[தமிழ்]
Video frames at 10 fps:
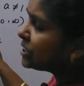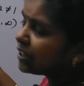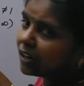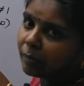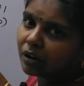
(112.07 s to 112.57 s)
ரேஞ்ச்
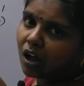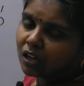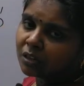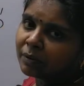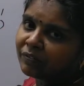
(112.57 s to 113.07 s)
தான் நம்மளோட
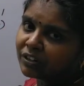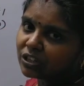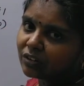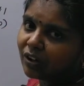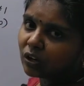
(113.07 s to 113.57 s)
லாகரிதமிக்
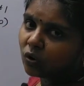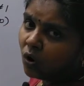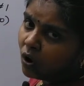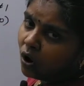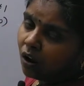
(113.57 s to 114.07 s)
ஃபங்க்ஷன் என்னவாக
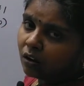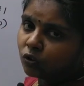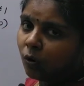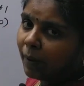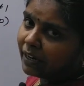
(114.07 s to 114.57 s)
இருக்கும்
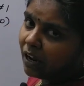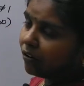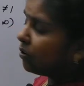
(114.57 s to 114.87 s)
டொமைனாக